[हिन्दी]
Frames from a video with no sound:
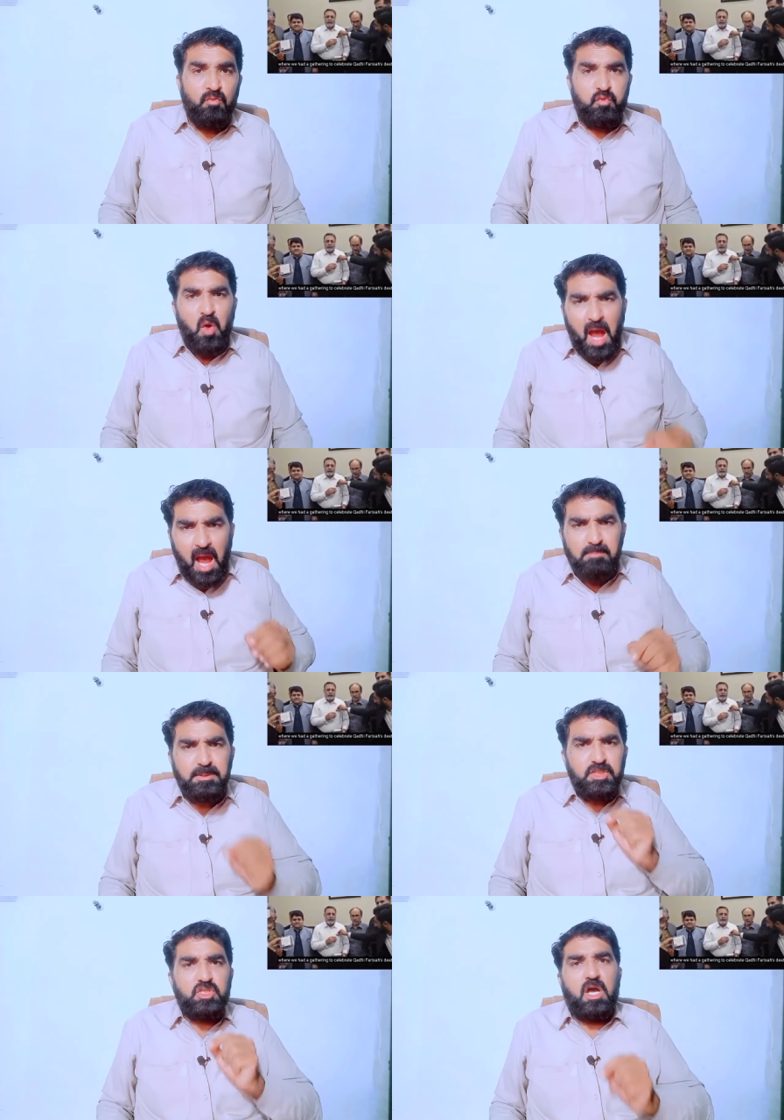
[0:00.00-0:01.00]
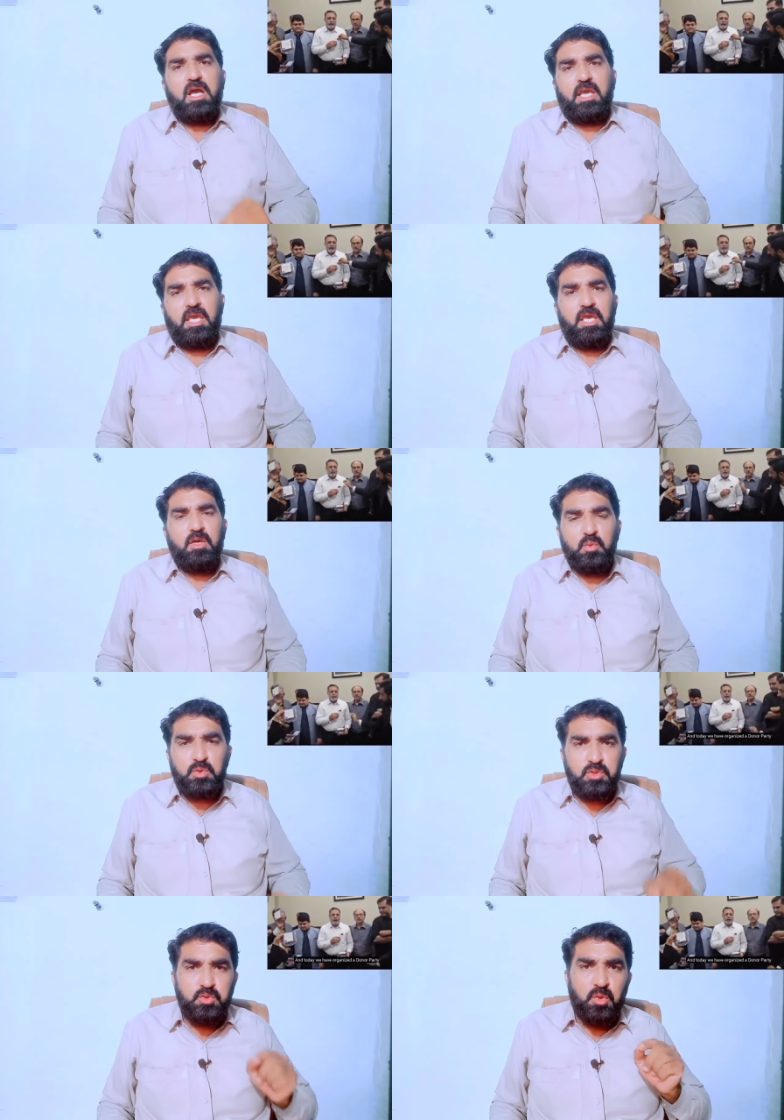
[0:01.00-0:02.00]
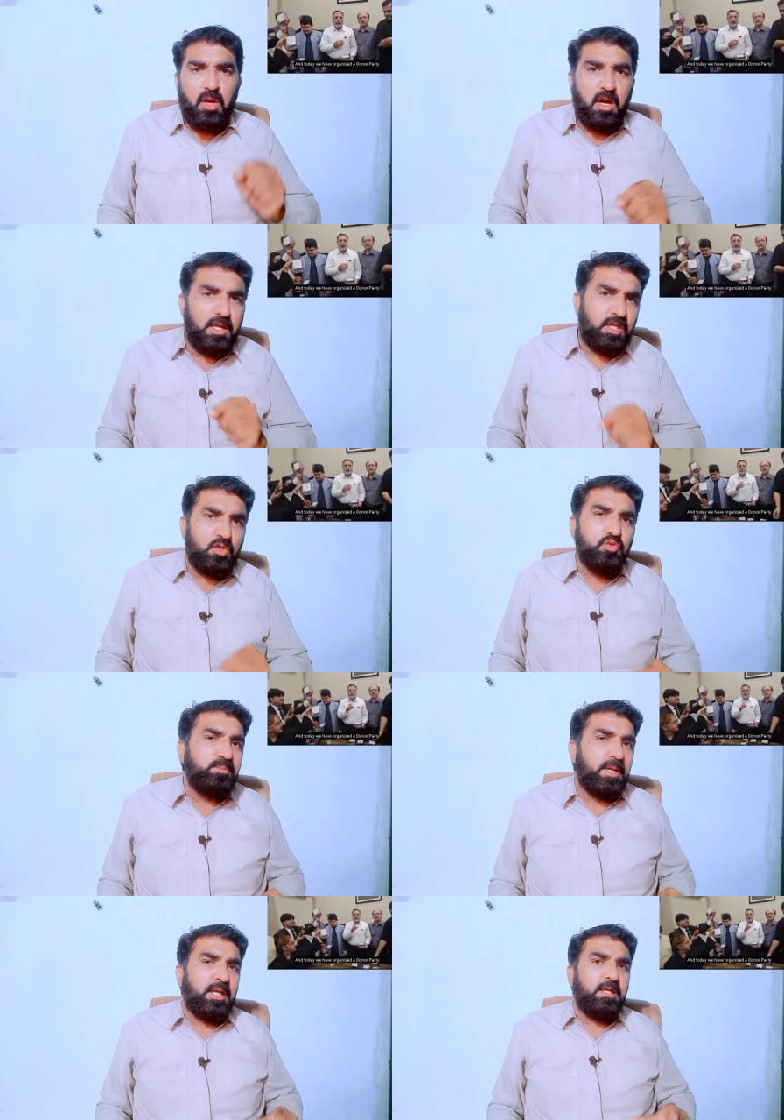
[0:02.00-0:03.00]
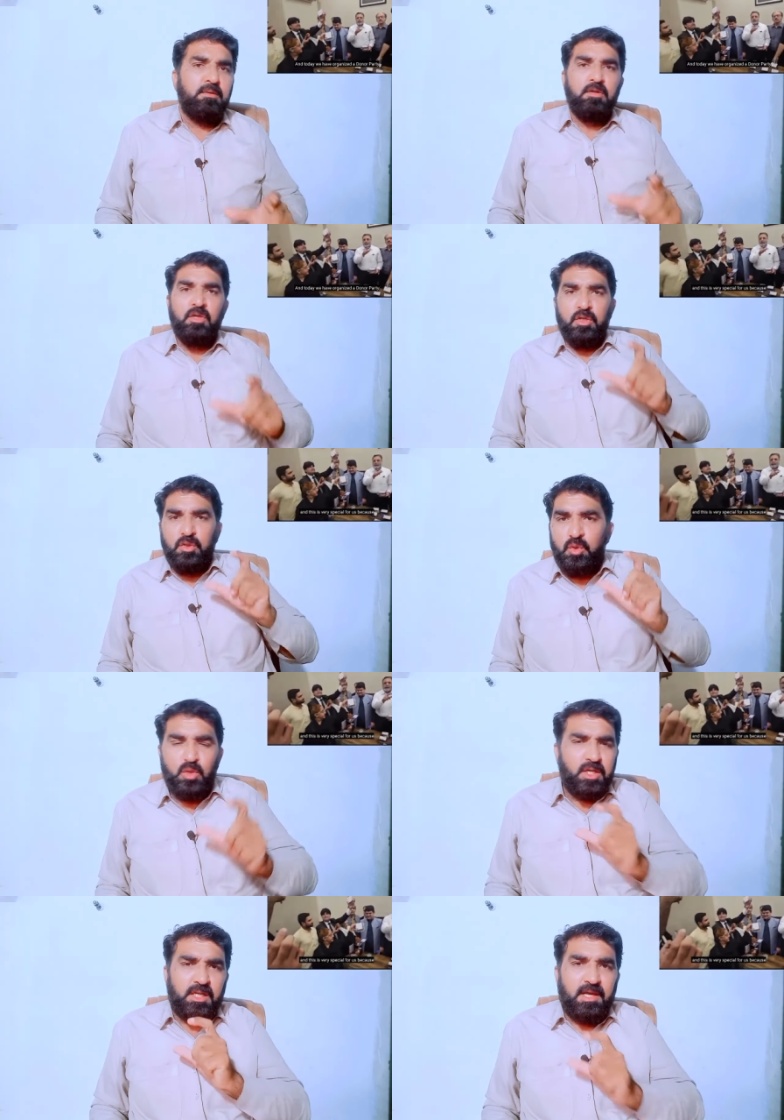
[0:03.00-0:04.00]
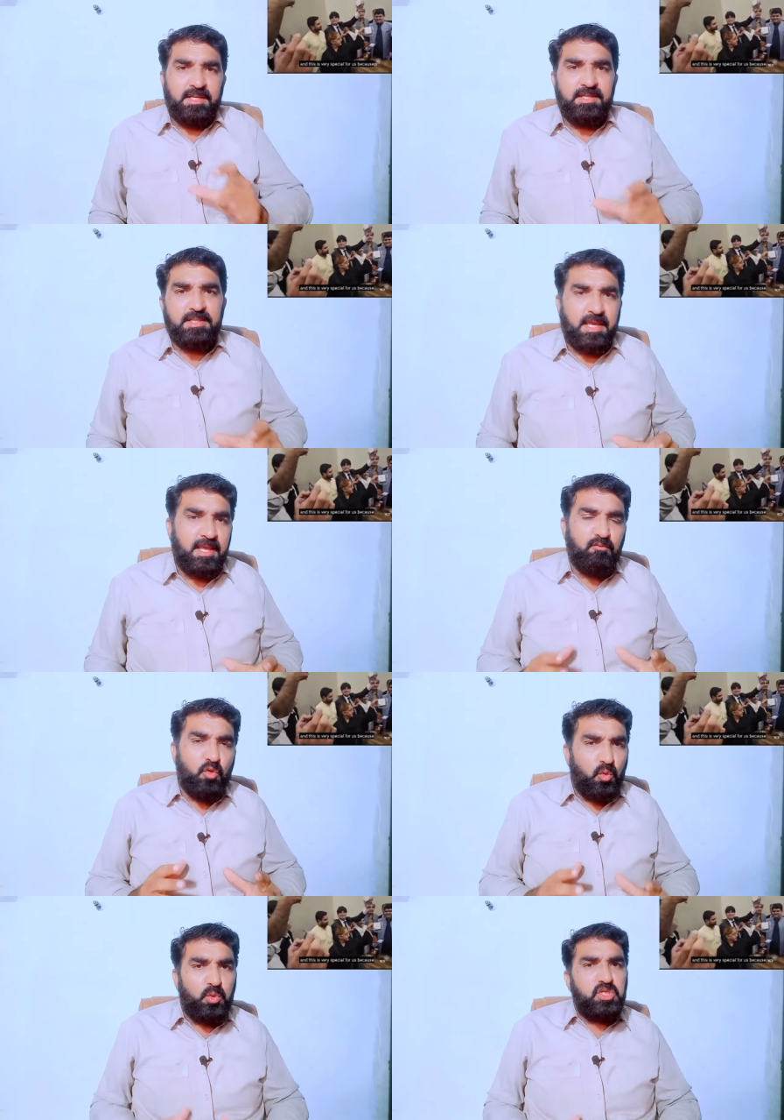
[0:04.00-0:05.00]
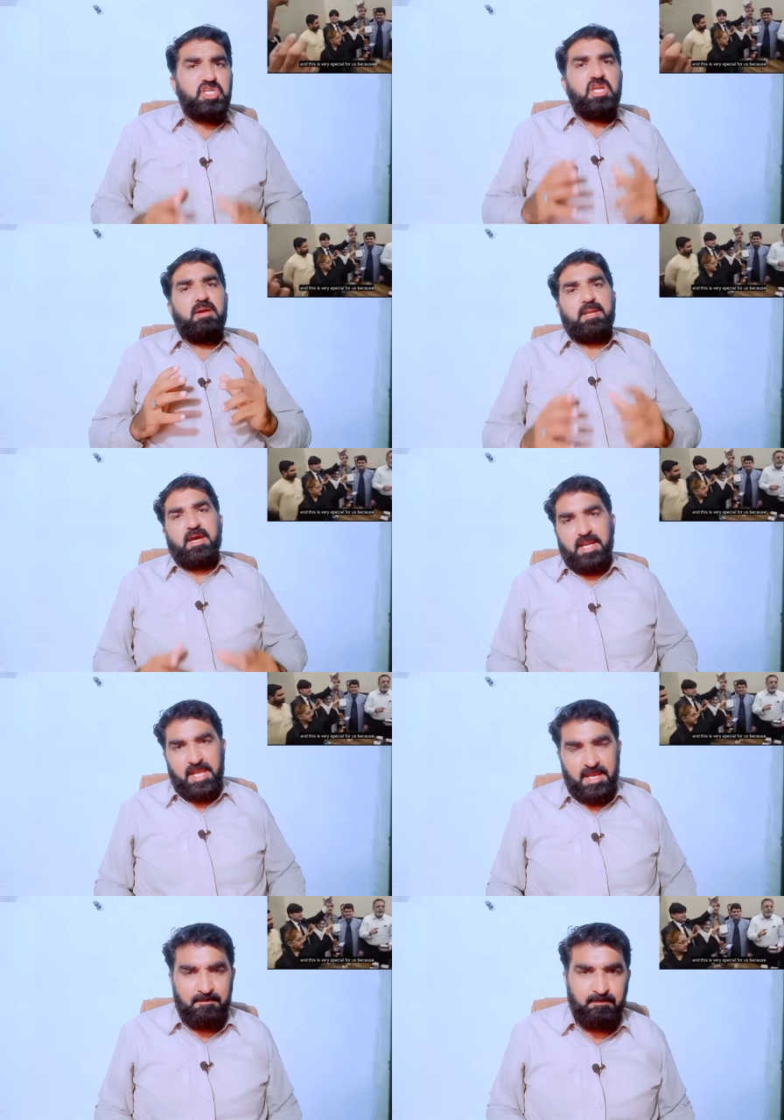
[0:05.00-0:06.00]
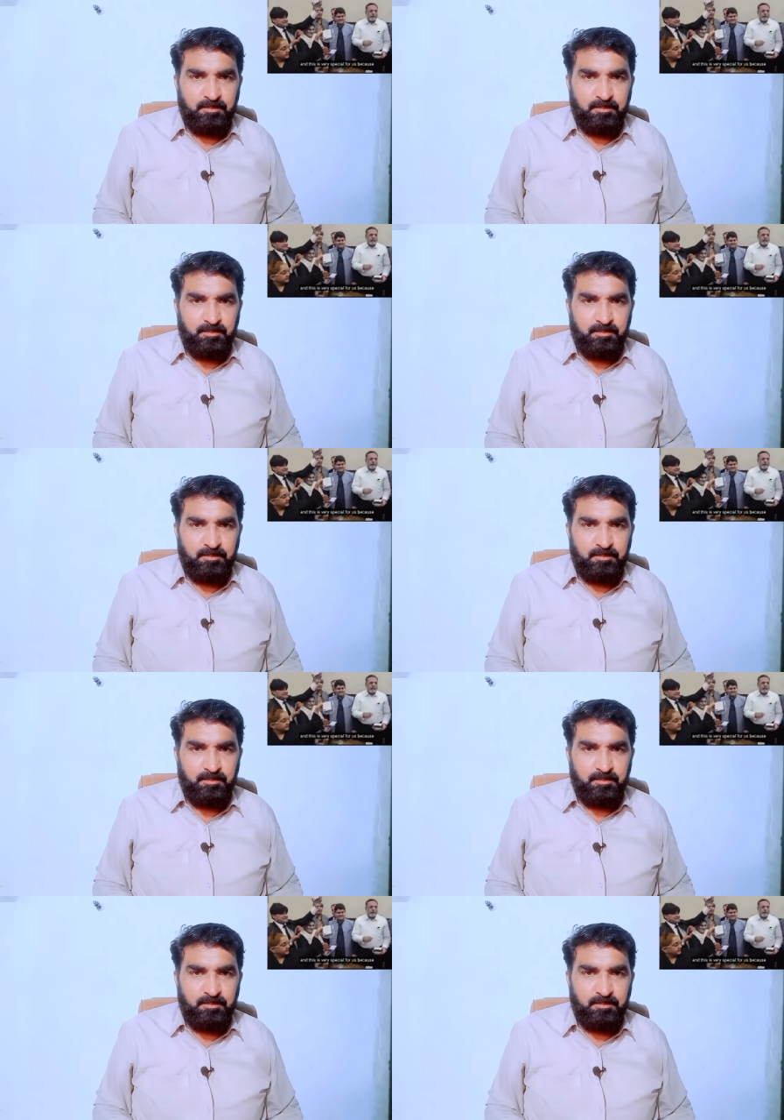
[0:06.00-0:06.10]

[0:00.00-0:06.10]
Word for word: वो अब जाके उस दुकान के ऊपर डोनर खरीद के वो खुशियां मना रहे हैं